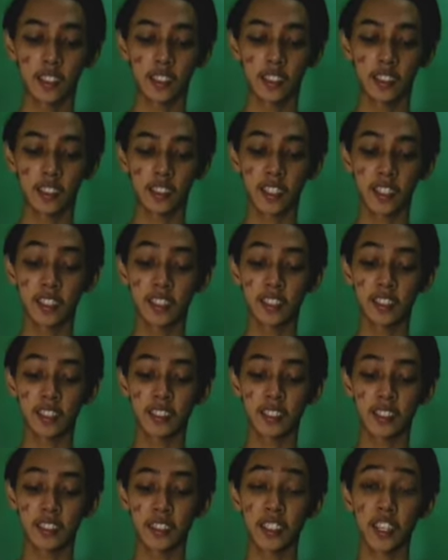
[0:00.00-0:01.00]
And then,
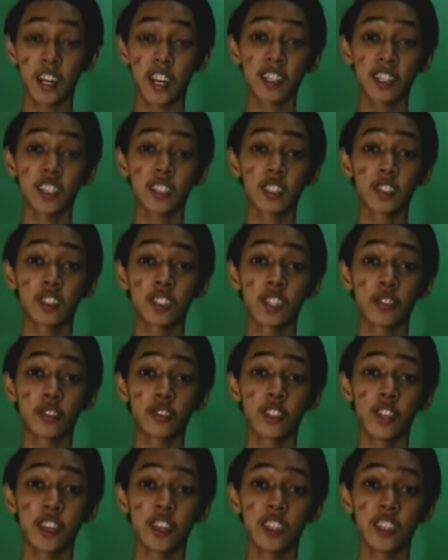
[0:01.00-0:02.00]
try not to laugh
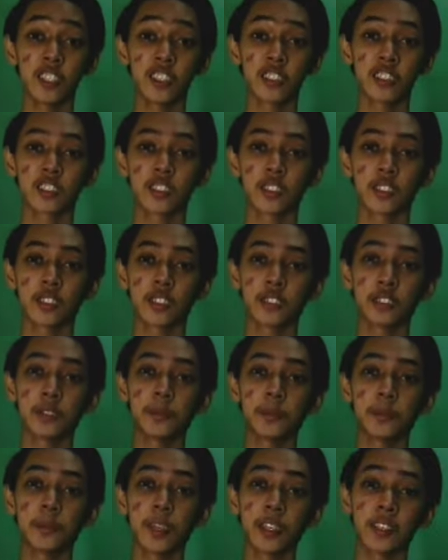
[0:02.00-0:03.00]
challenge. So,
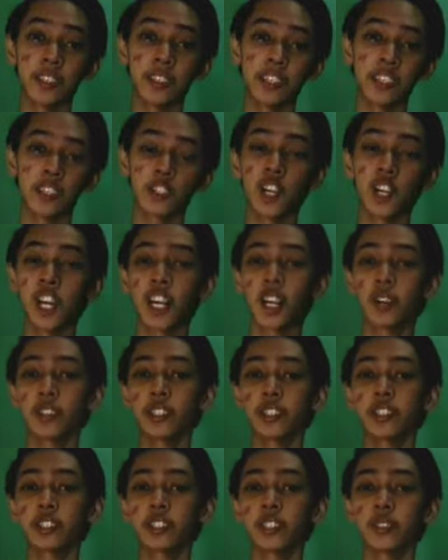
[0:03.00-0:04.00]
trending to, gagawin
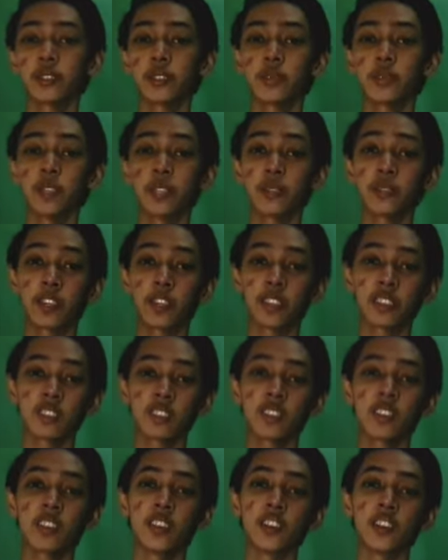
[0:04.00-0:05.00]
ah, ko to with my friends.
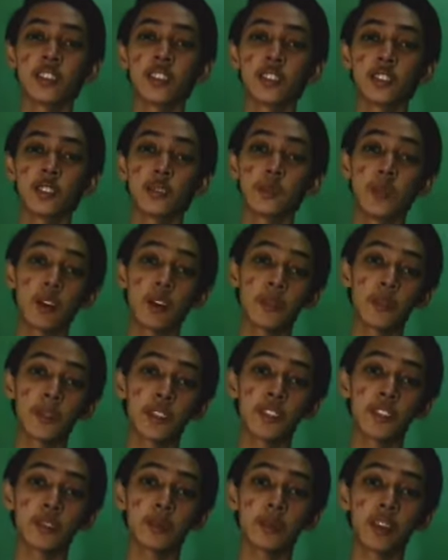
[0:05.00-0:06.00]
So, bawal pang
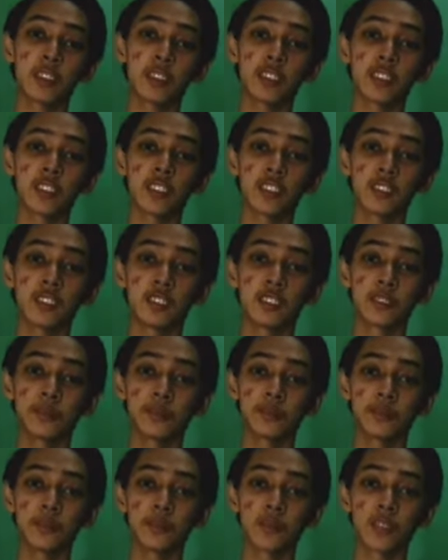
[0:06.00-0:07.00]
lumabas and
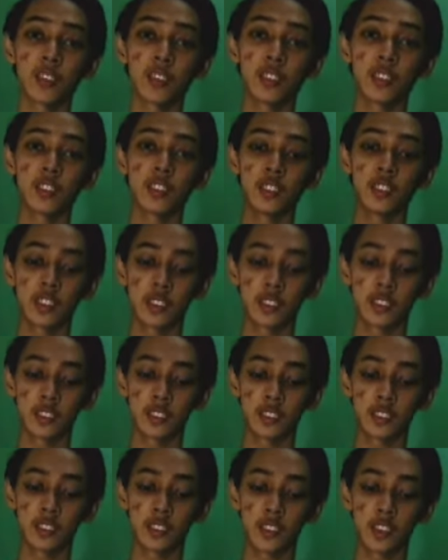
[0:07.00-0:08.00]

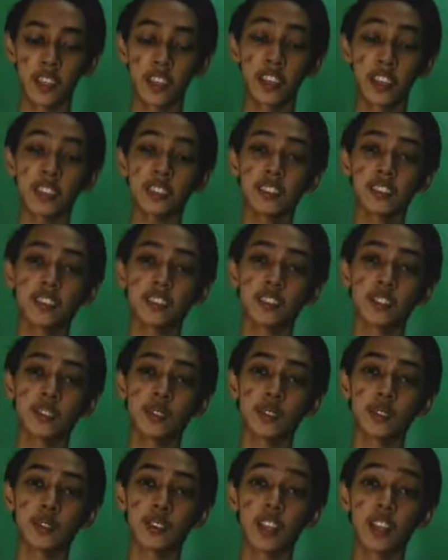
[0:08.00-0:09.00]
ayan.
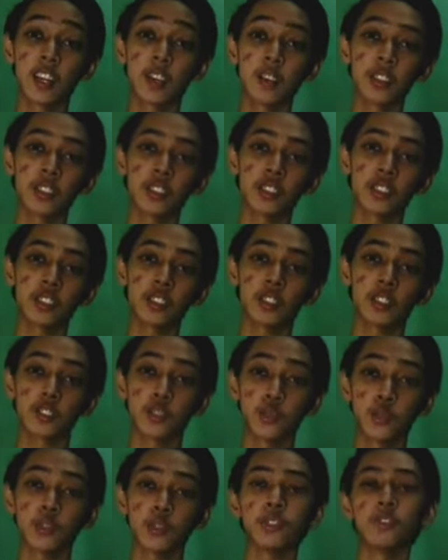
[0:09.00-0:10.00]
So, gagawin ko to
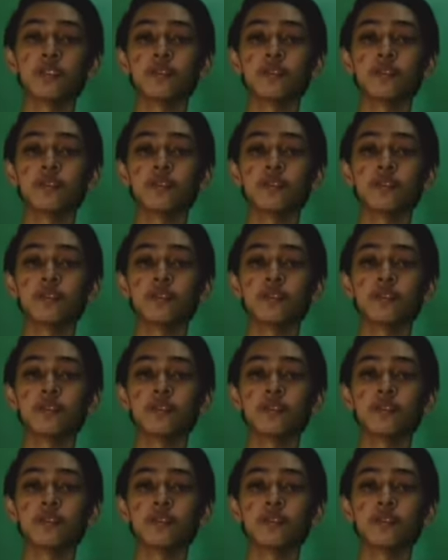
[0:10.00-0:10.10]
soon.